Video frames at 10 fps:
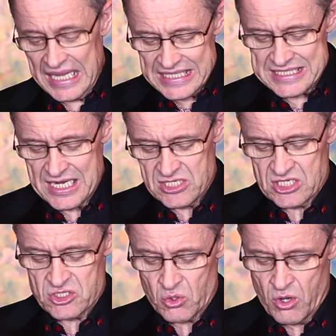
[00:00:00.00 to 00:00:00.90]
Это
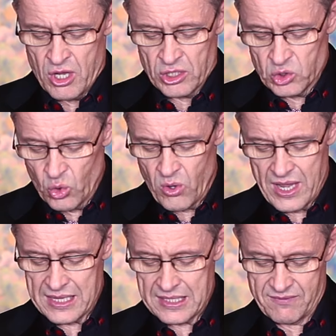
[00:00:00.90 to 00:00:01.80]
значит, что до
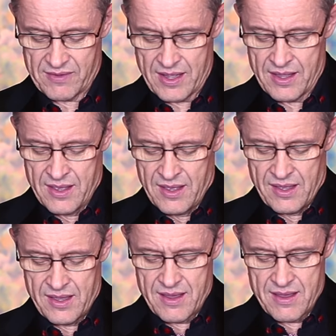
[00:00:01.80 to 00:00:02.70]
этого
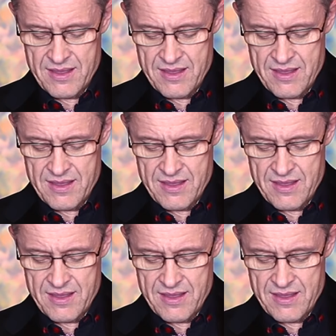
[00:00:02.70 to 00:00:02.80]
э,